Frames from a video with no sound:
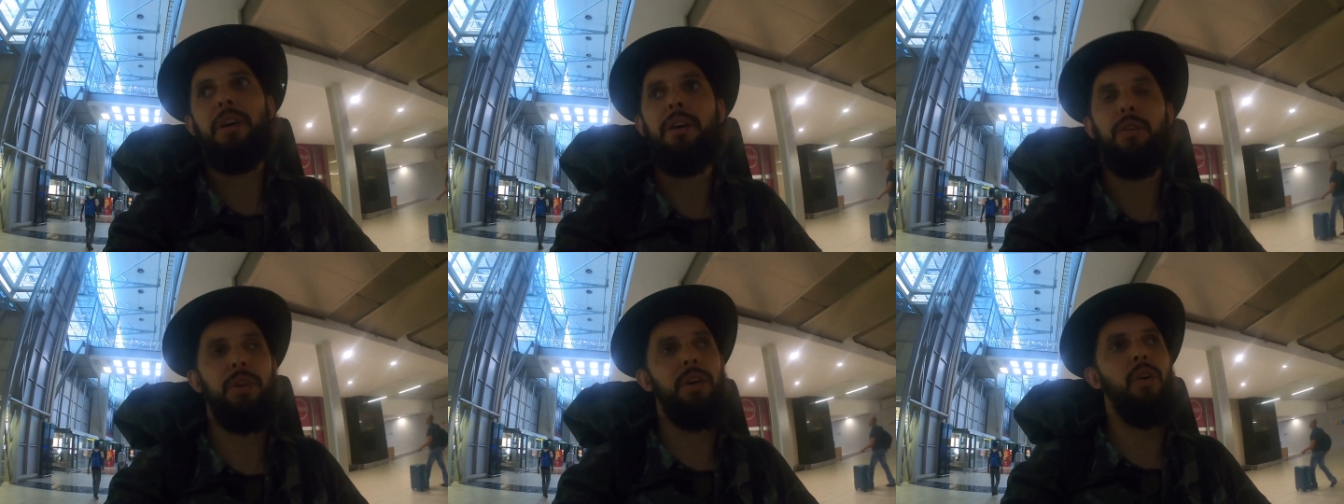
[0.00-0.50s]

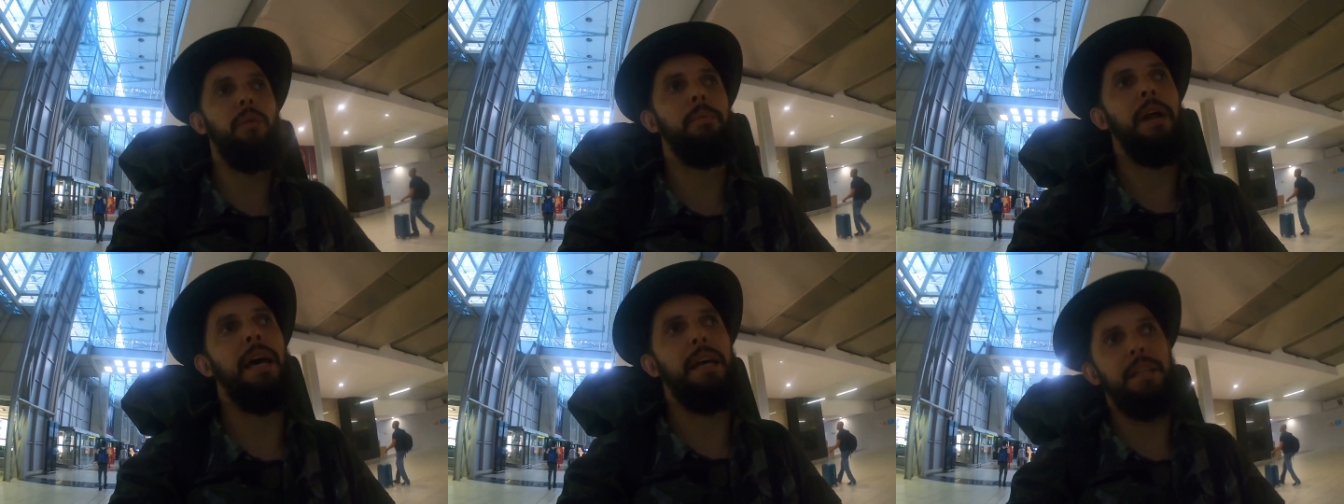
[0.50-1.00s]
Eu ia
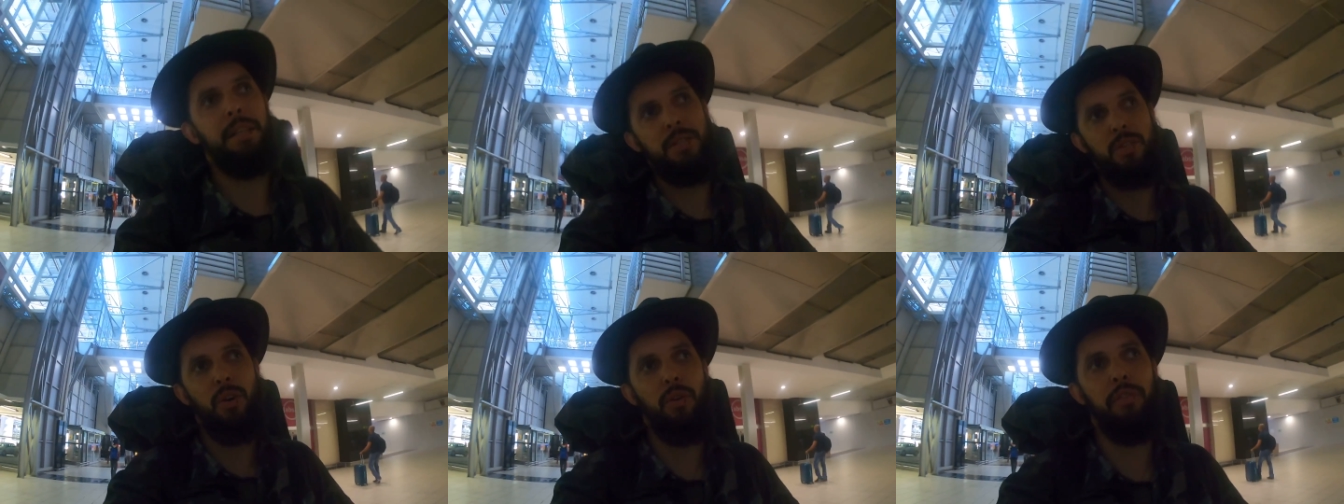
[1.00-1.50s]
comprar ainda
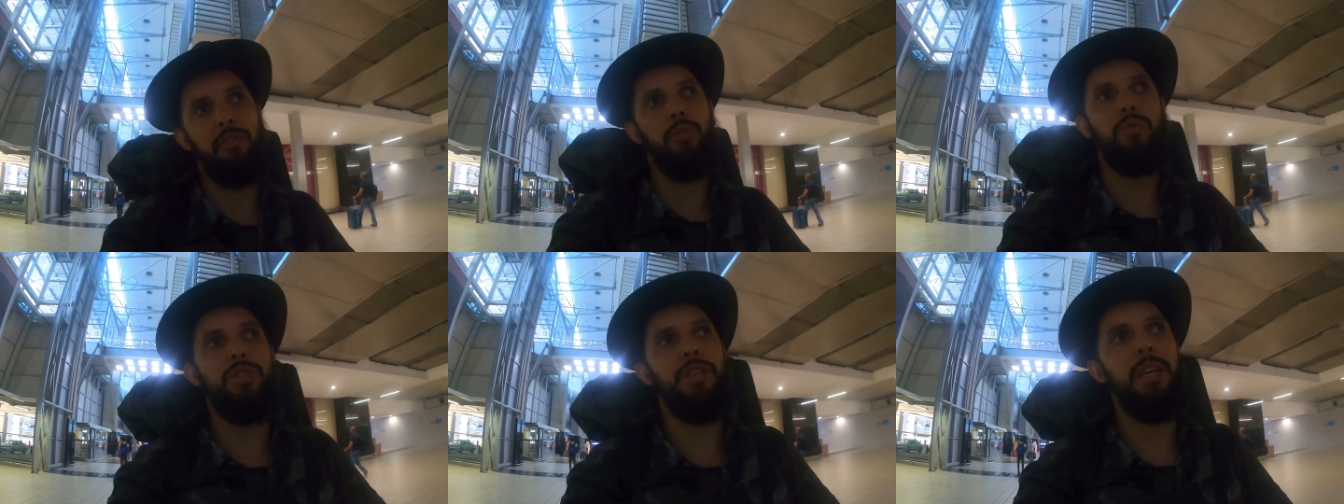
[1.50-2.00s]
só o
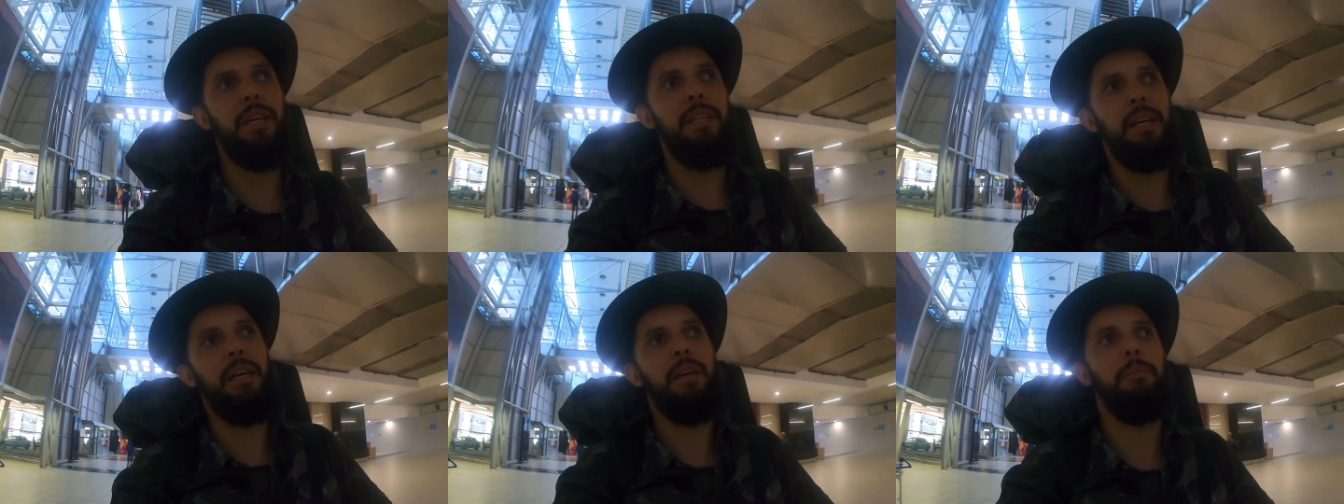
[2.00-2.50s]
voo de
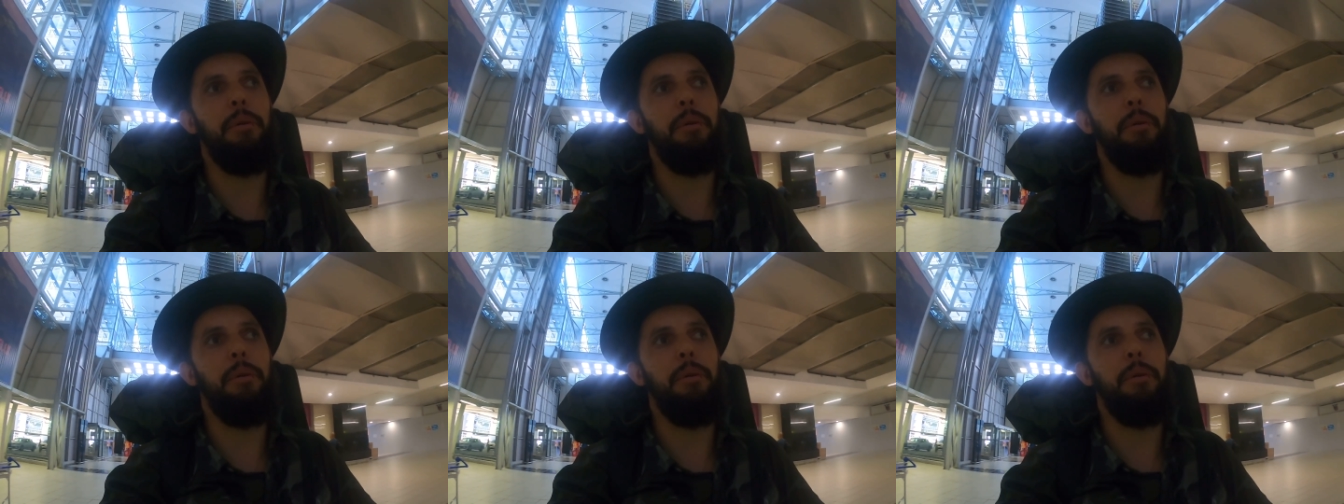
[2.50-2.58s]
ida